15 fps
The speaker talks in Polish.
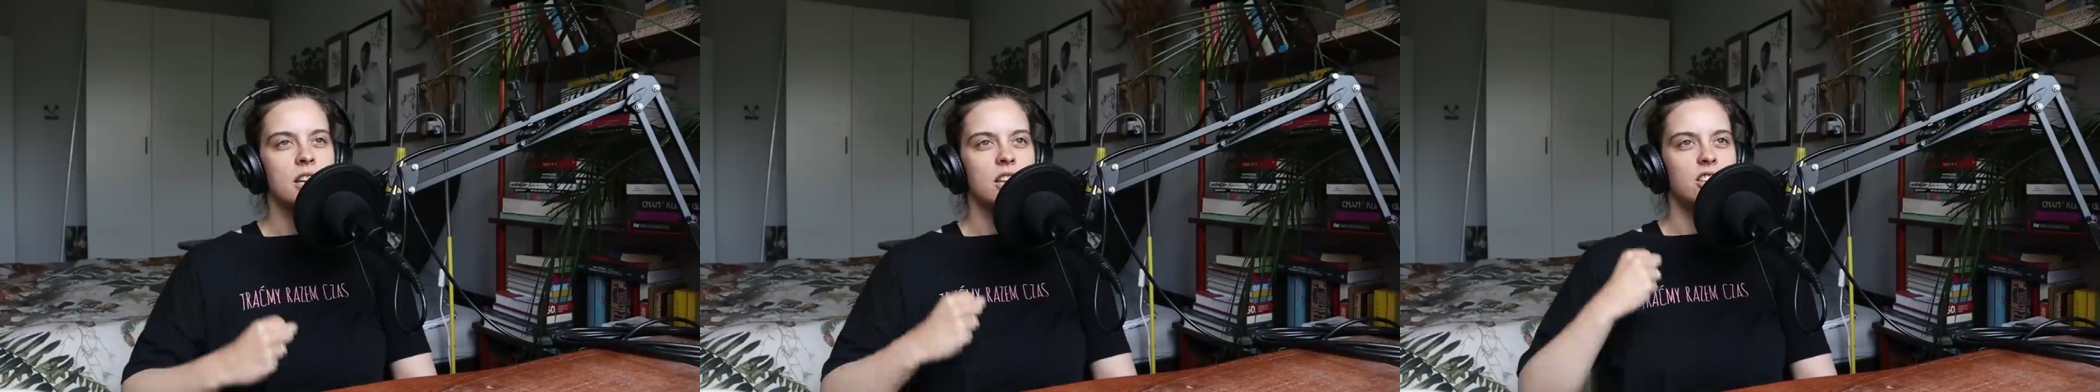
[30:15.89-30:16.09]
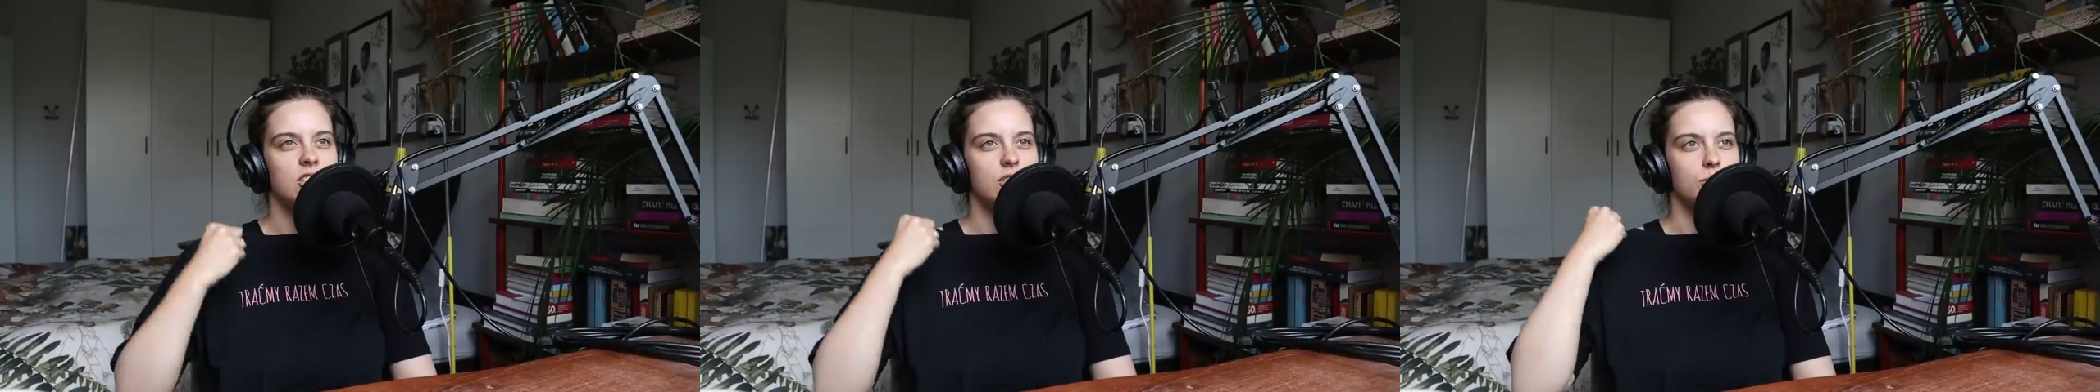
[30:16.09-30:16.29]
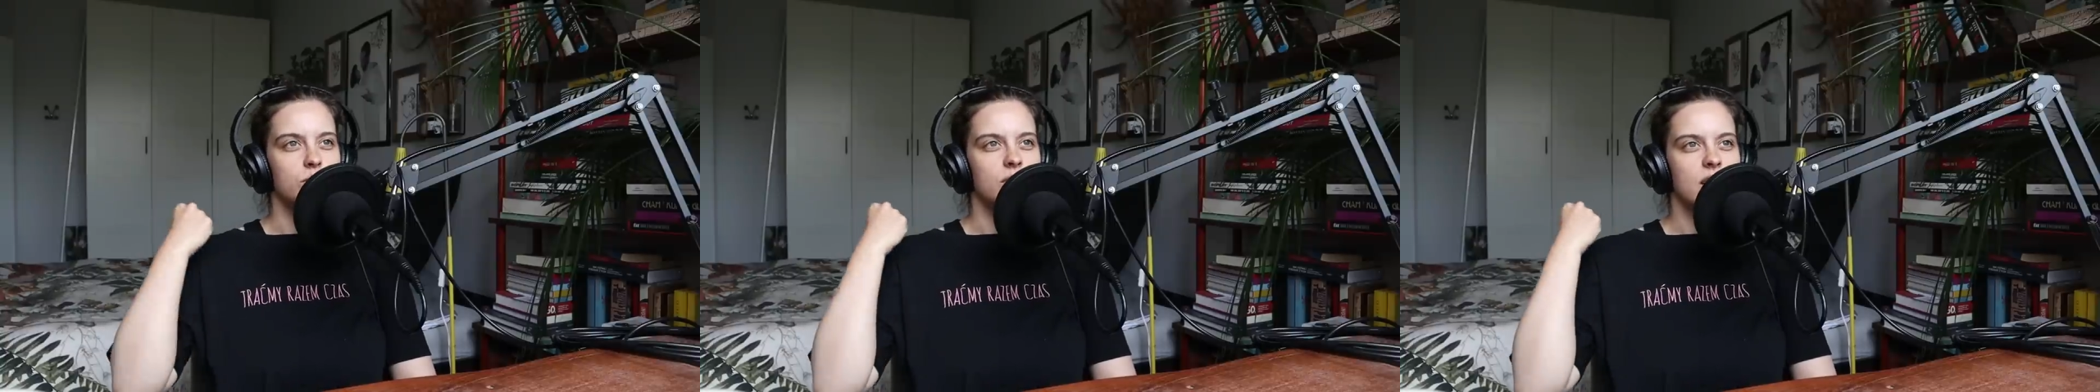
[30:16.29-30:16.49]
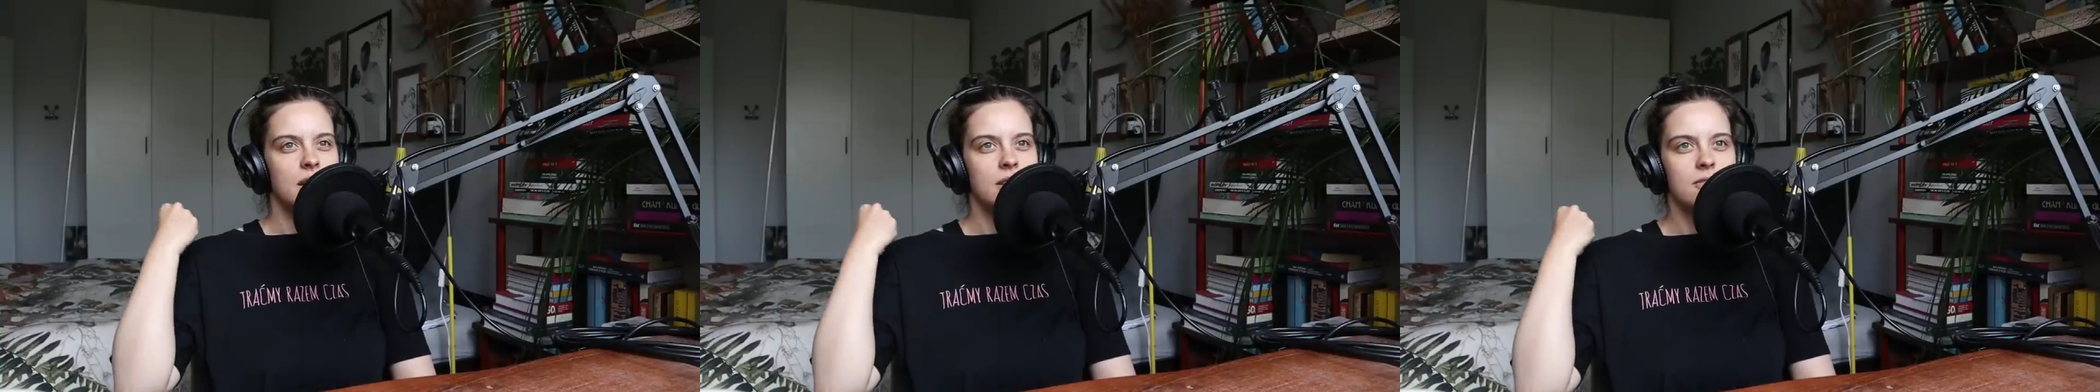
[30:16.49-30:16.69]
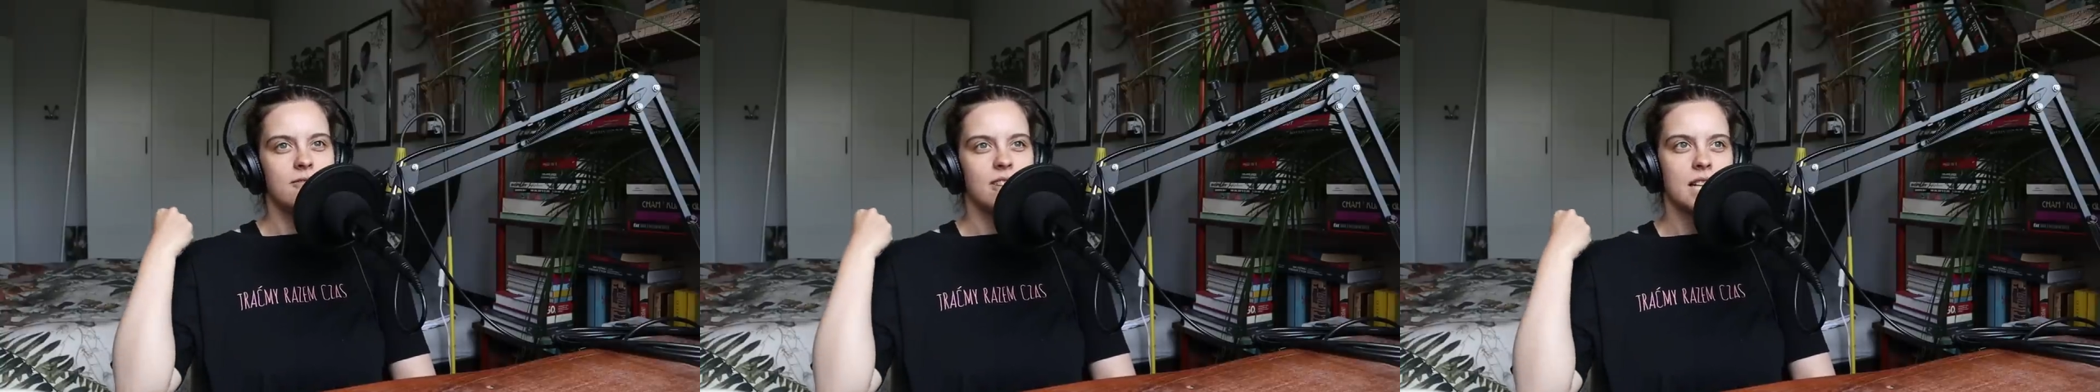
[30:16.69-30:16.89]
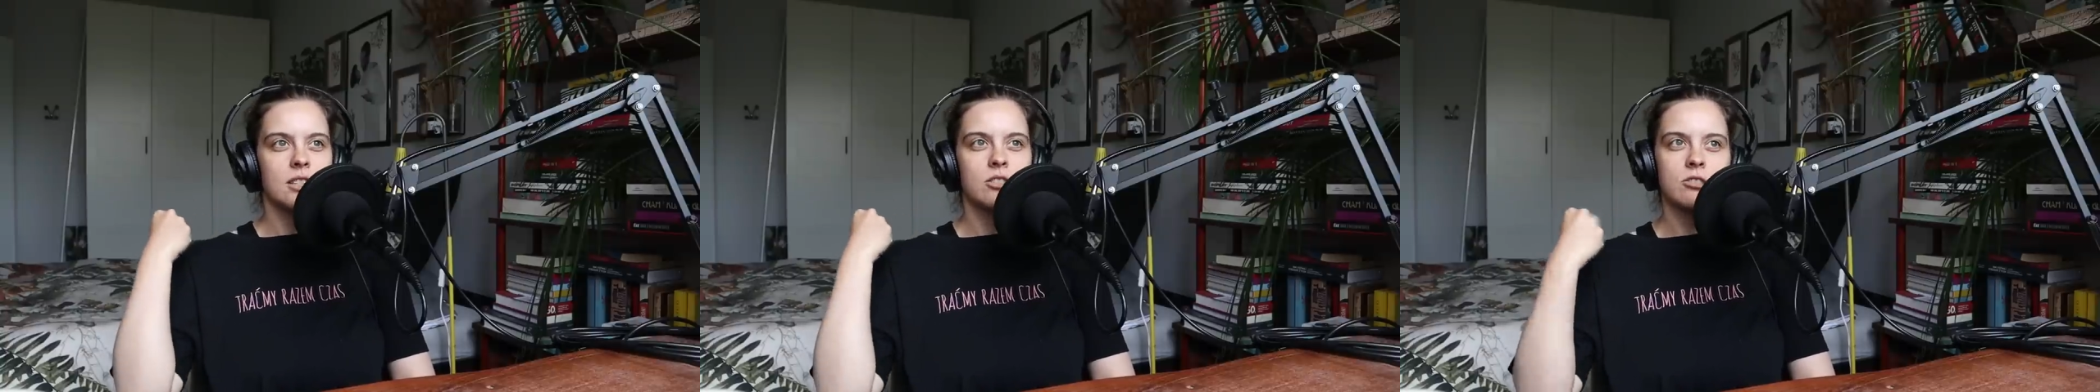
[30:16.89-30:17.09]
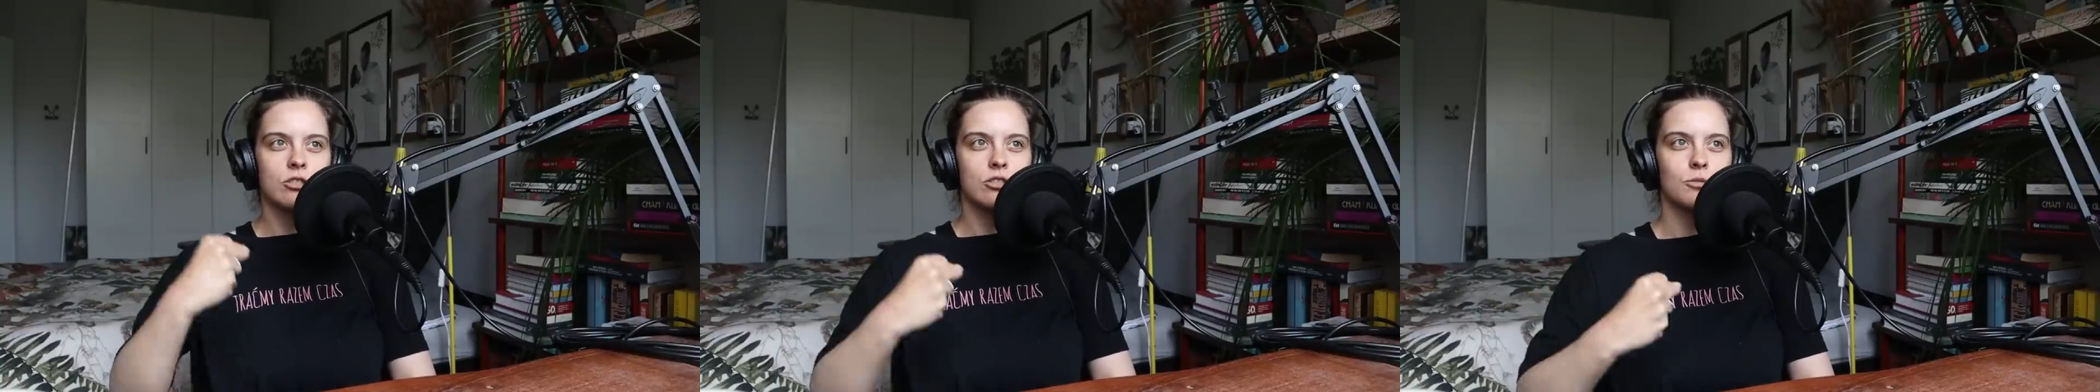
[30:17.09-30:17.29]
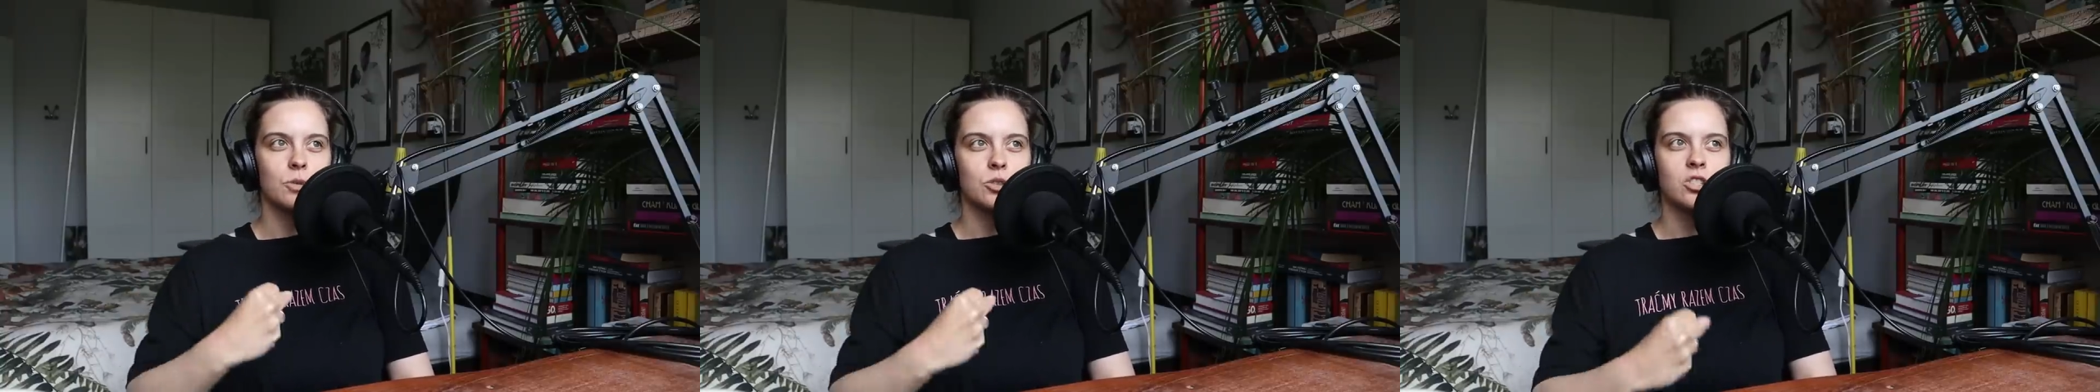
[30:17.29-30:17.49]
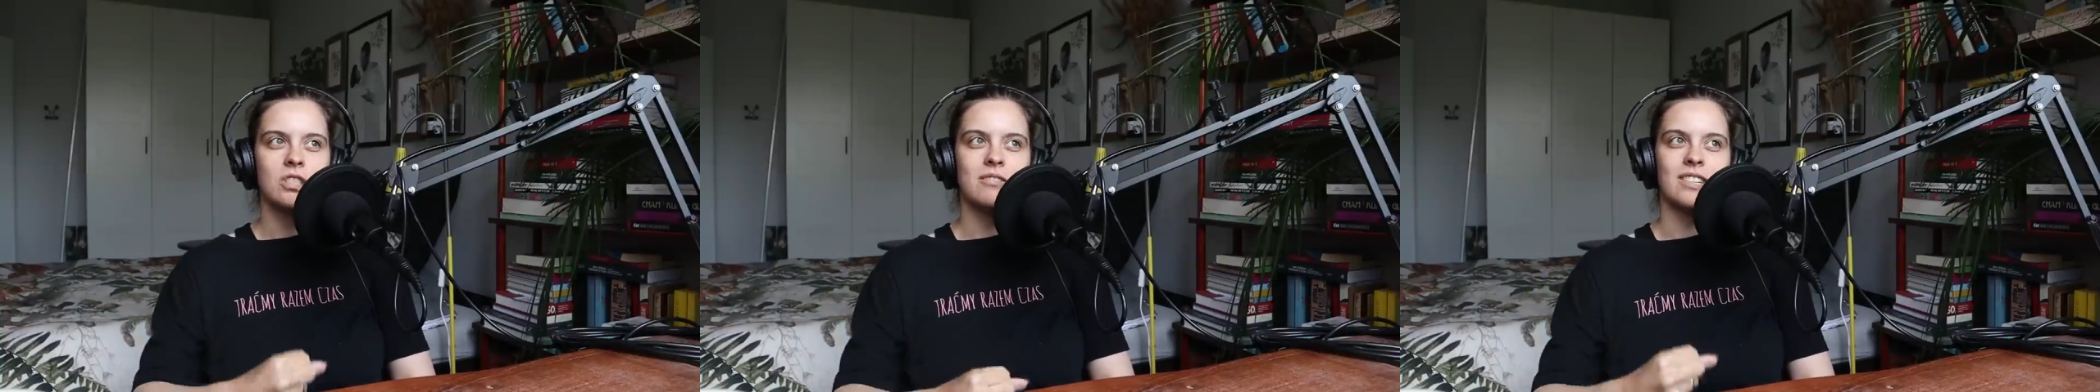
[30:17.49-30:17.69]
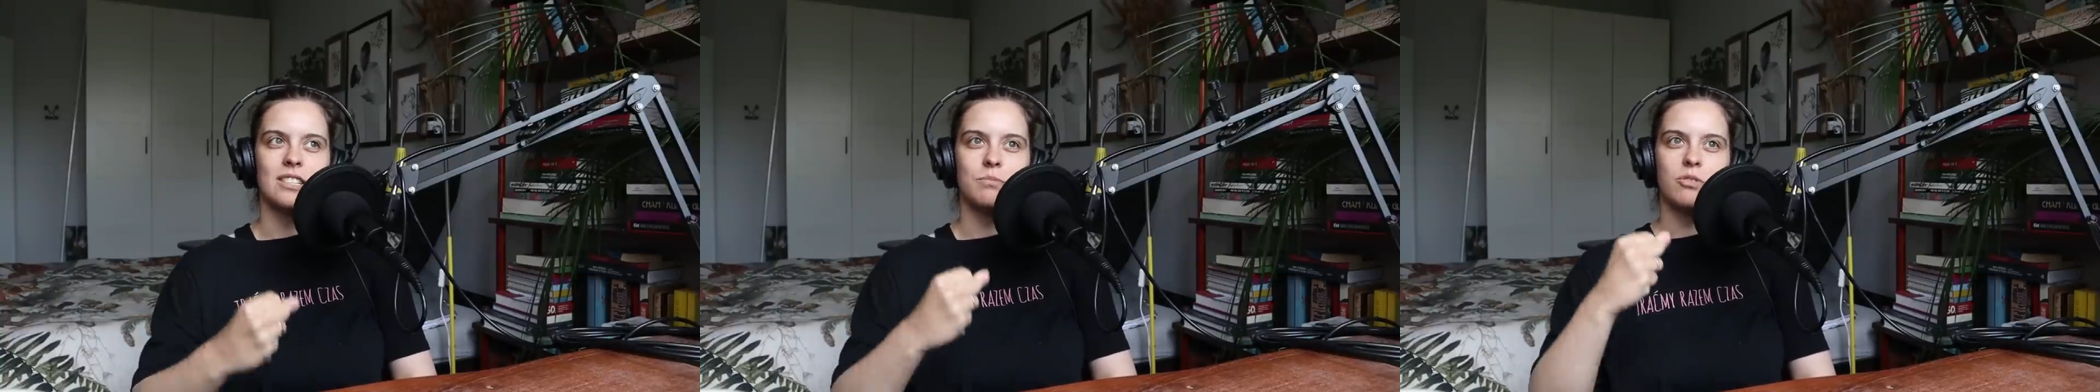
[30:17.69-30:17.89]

I tutaj warto nie odpoczywać,